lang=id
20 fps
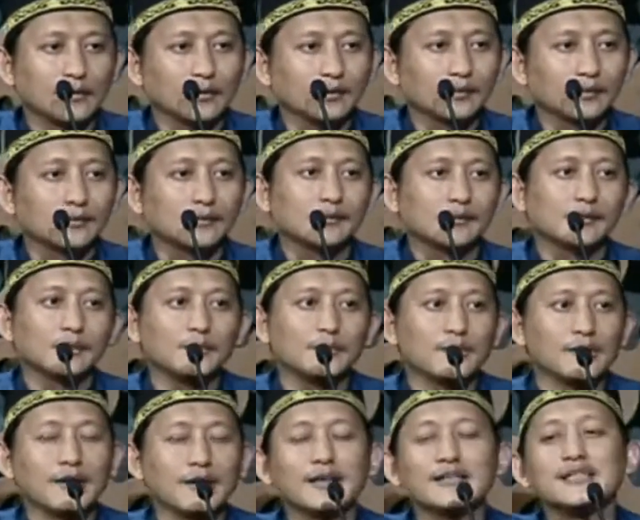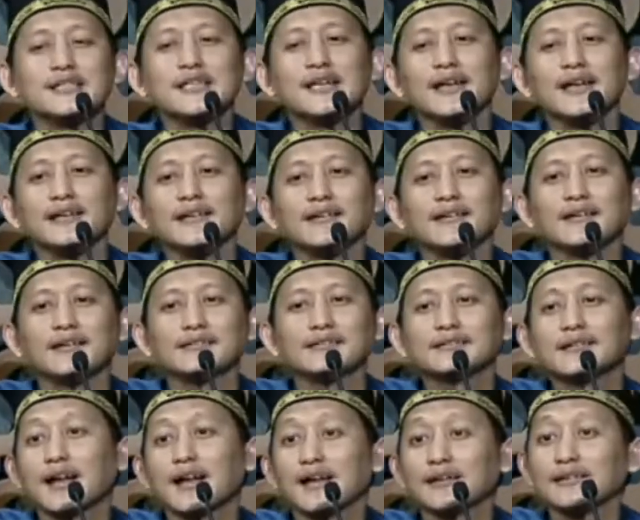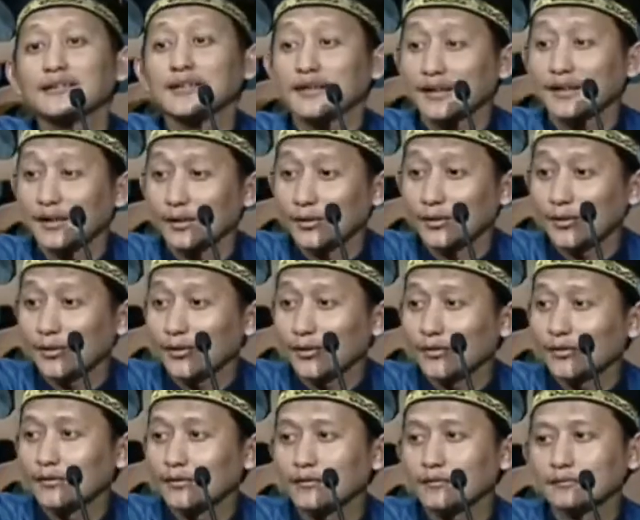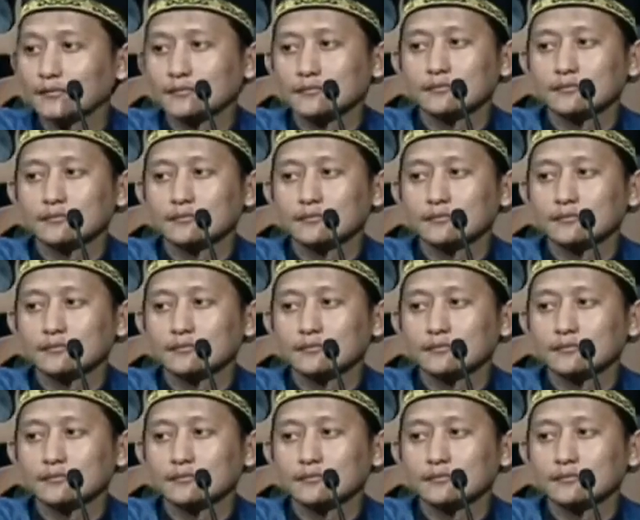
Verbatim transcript: ya baru ya traktir dong